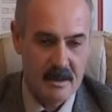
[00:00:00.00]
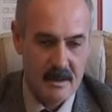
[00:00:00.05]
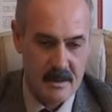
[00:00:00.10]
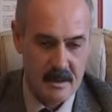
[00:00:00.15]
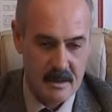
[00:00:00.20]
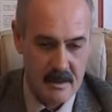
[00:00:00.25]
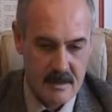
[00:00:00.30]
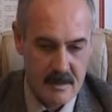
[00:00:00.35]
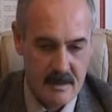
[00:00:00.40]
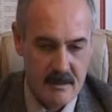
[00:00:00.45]

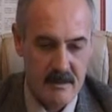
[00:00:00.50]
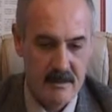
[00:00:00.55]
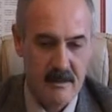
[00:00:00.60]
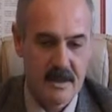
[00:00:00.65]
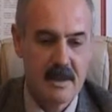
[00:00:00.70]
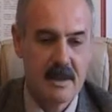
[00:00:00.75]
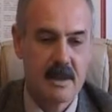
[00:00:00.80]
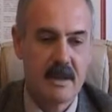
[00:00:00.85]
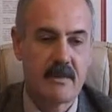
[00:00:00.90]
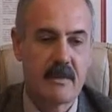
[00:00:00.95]
с
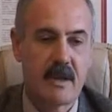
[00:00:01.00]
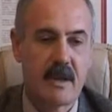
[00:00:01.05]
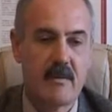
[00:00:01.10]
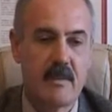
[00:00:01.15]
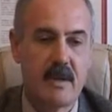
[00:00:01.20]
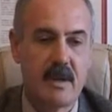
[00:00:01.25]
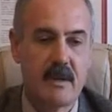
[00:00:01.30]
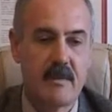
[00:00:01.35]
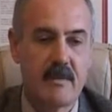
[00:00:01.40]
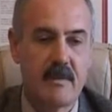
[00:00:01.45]

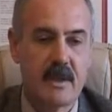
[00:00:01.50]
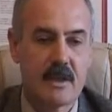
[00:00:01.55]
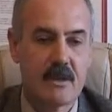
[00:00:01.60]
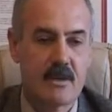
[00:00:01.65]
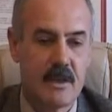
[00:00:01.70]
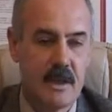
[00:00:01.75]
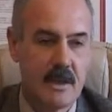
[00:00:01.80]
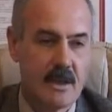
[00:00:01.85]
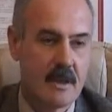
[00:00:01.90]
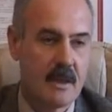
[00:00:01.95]
выставками, с
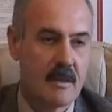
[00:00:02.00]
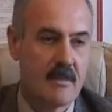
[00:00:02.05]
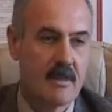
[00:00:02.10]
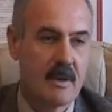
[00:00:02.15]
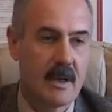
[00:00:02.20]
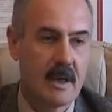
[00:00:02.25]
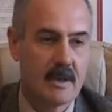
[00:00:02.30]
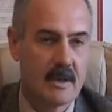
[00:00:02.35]
участием